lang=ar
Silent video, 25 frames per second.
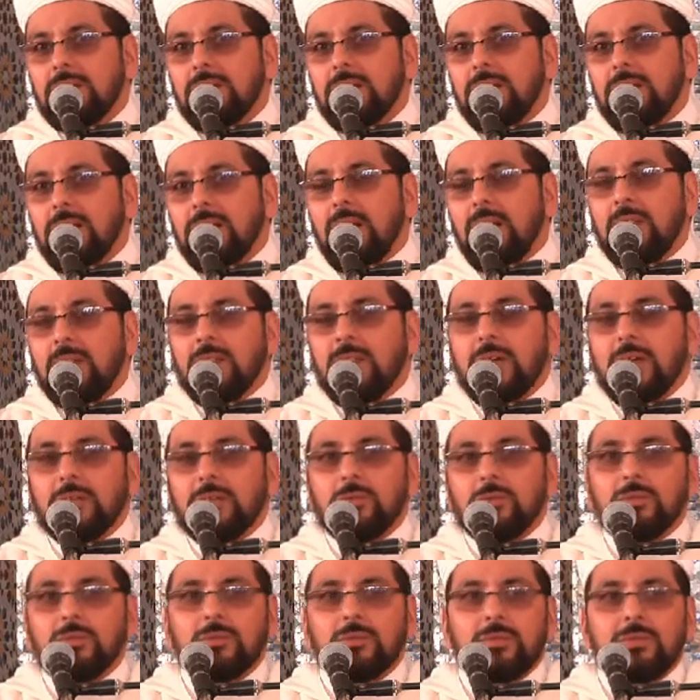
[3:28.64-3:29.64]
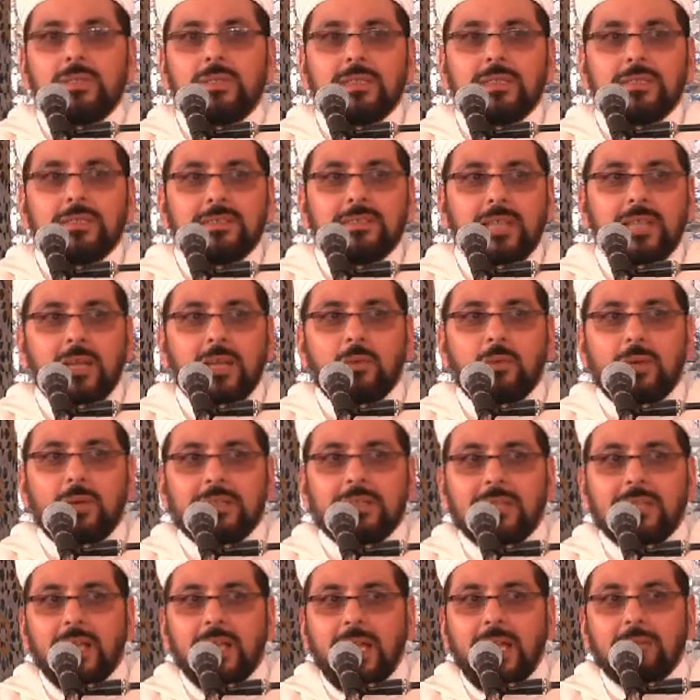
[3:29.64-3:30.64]
الأذان
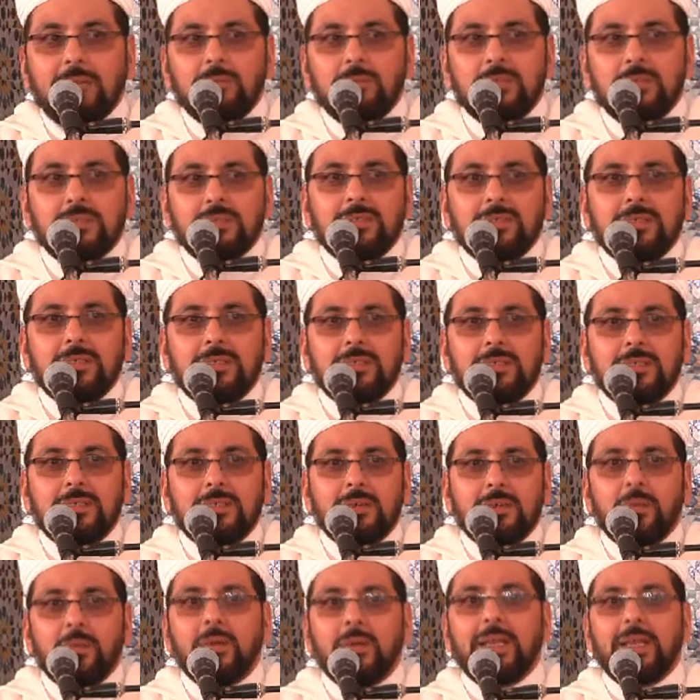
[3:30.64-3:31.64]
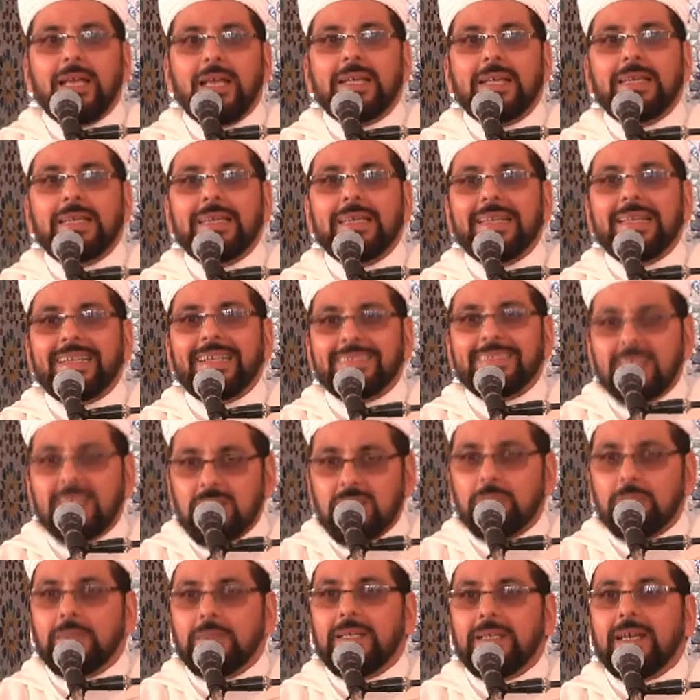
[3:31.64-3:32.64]
للصلوات الخمس ولكن
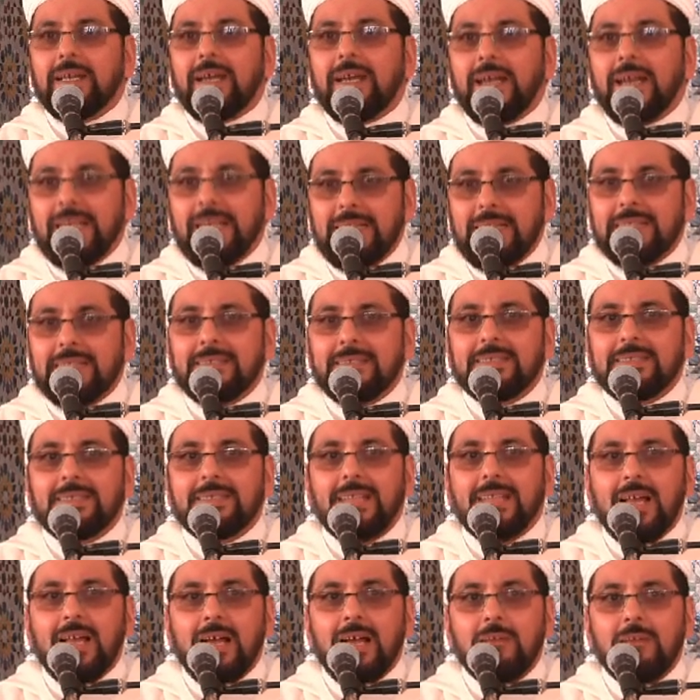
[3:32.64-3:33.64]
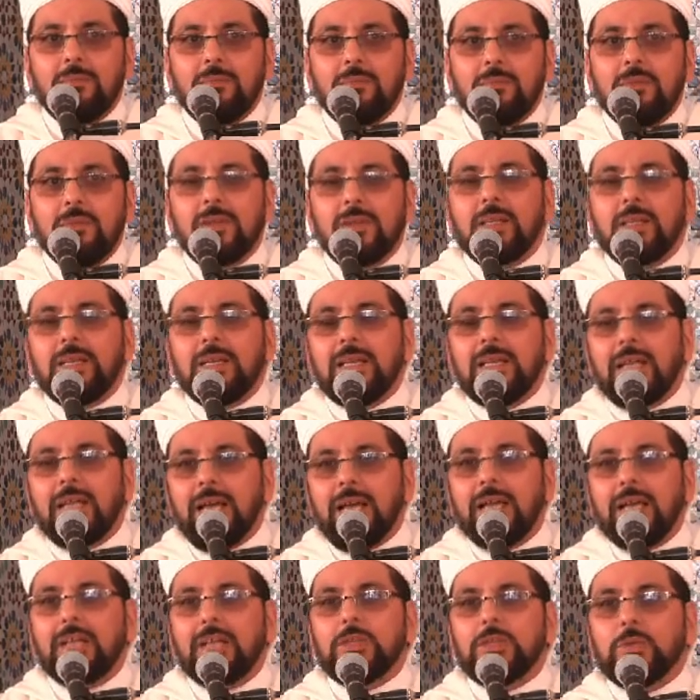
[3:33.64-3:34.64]
تطبيق الإسلام
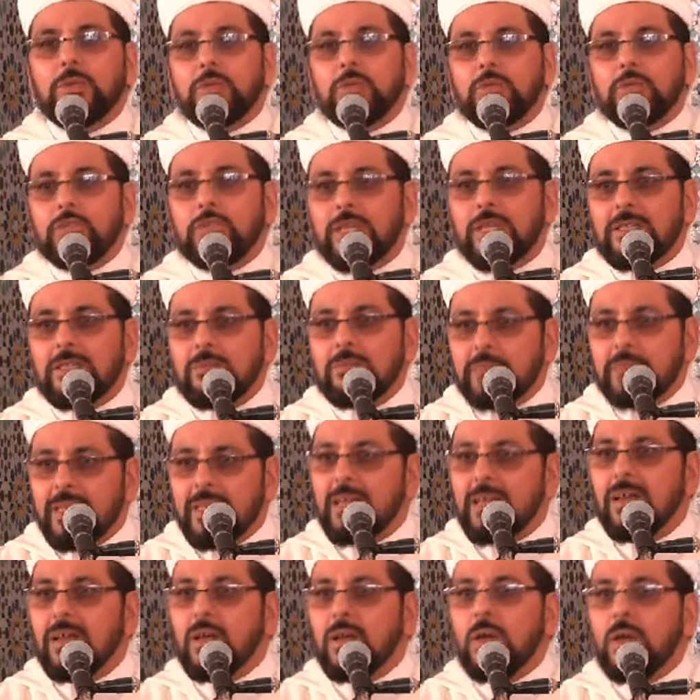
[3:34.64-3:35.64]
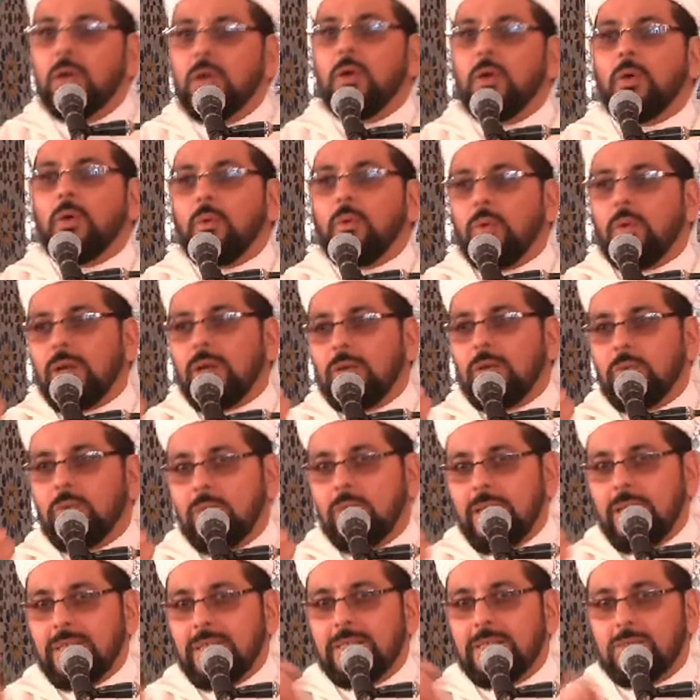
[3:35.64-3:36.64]
لا يوجد منه ولو
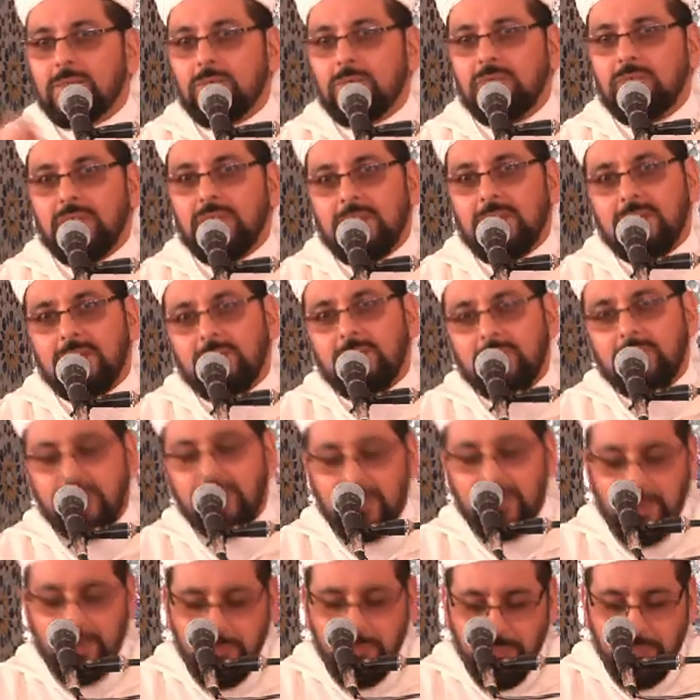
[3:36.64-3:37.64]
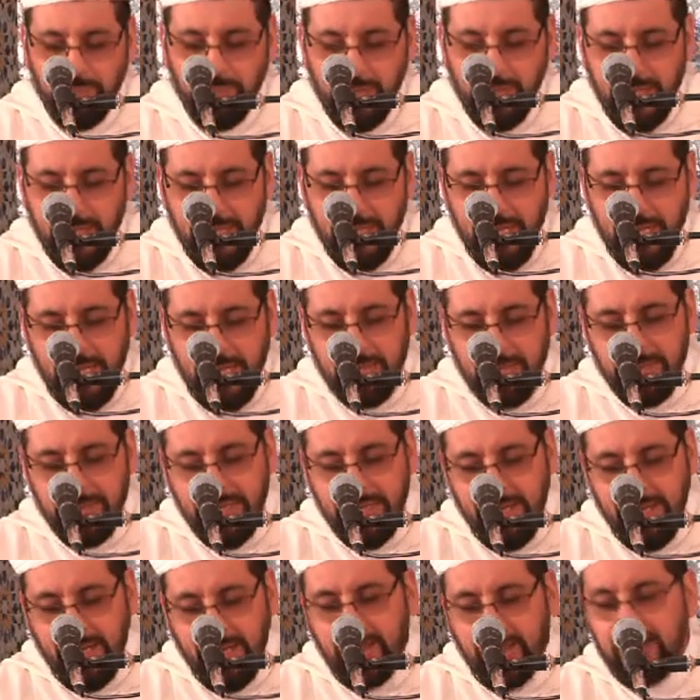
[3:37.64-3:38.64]
واحد في في
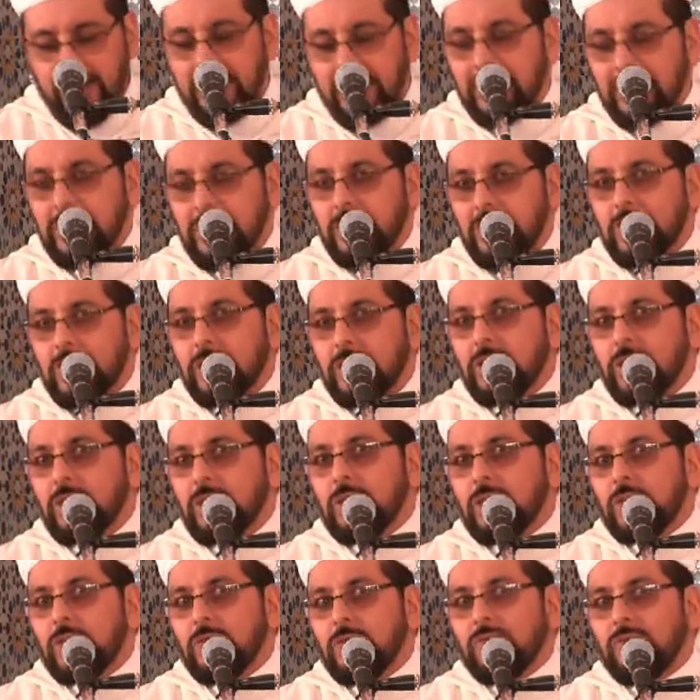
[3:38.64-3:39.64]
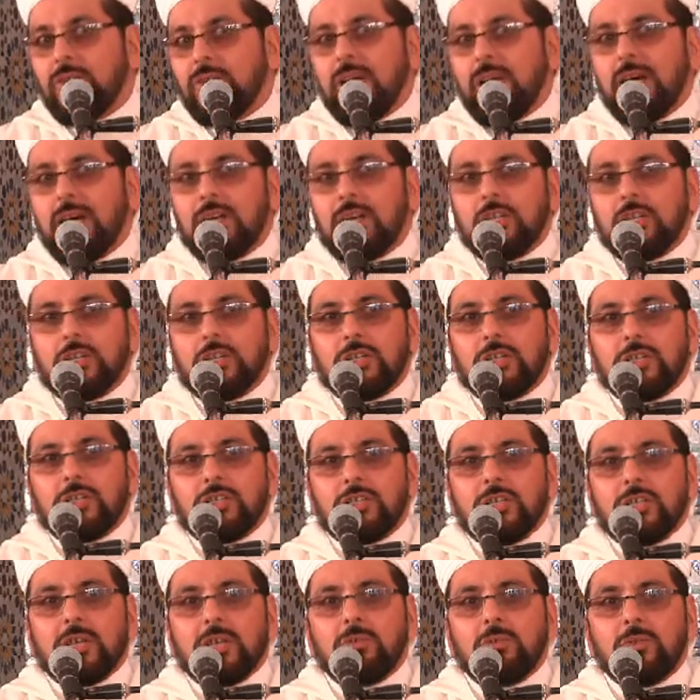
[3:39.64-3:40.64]
المئة
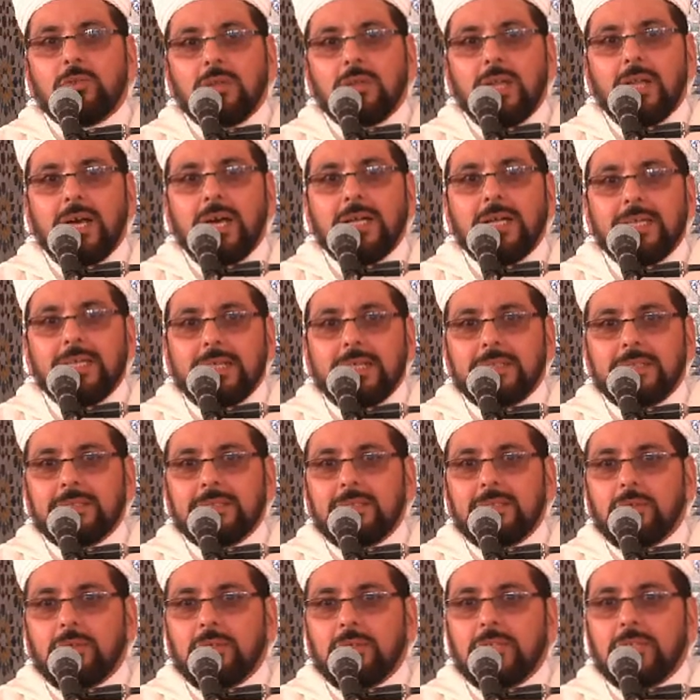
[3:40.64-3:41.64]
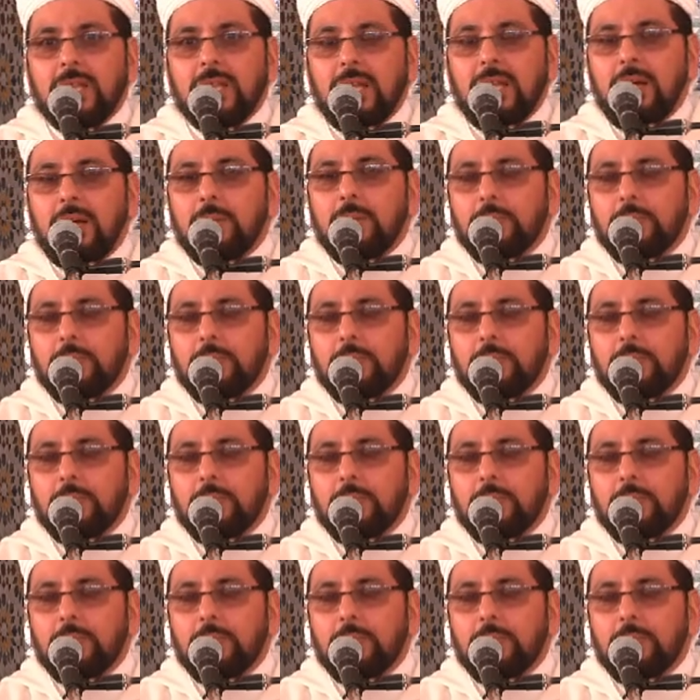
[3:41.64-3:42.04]
فشرع الله عز وجل